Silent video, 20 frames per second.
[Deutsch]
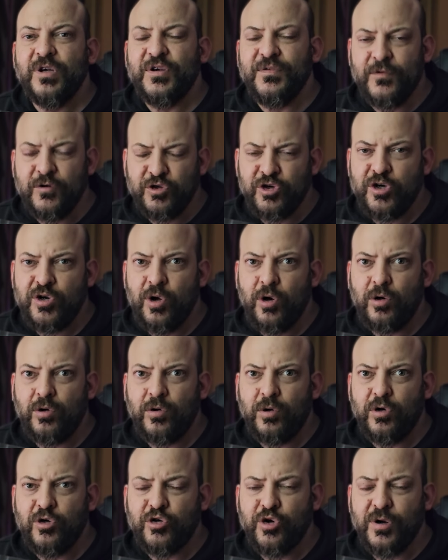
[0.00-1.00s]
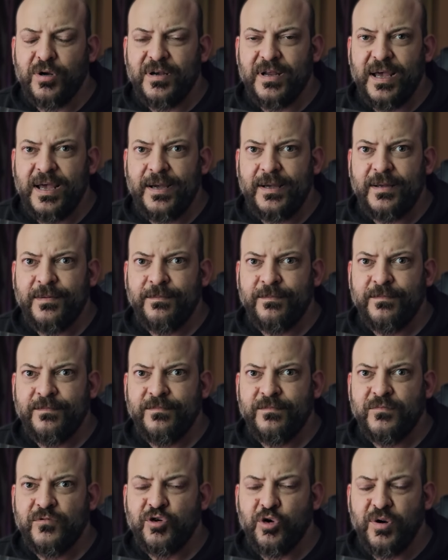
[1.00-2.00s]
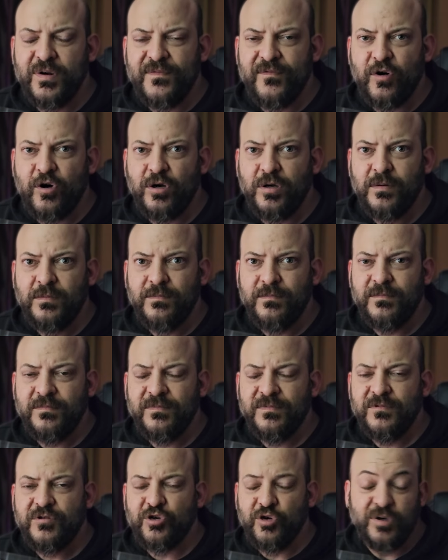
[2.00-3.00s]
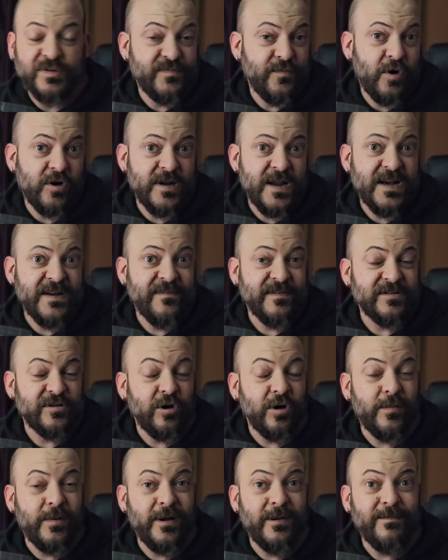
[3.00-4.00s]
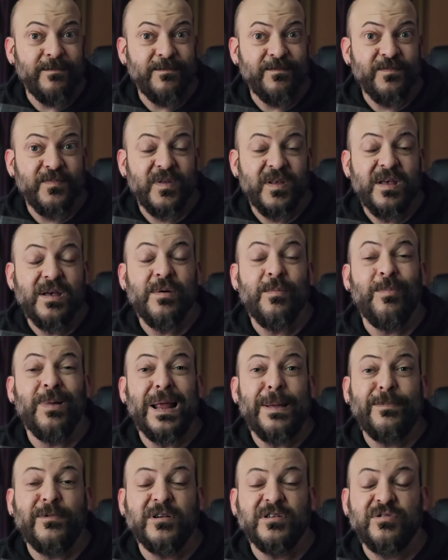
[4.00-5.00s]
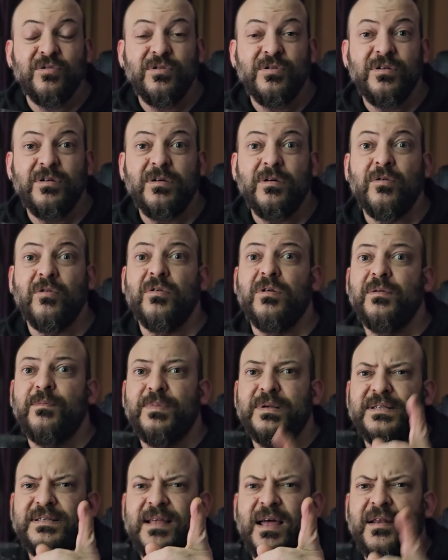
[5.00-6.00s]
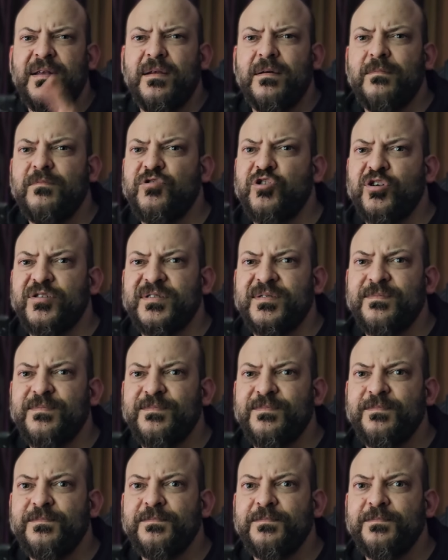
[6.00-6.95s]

Ich wünsche euch noch einen schönen Tag, schöne Woche, schönes Wochenende, was auch immer. Bleibt gesund und bis dann. Tschüss.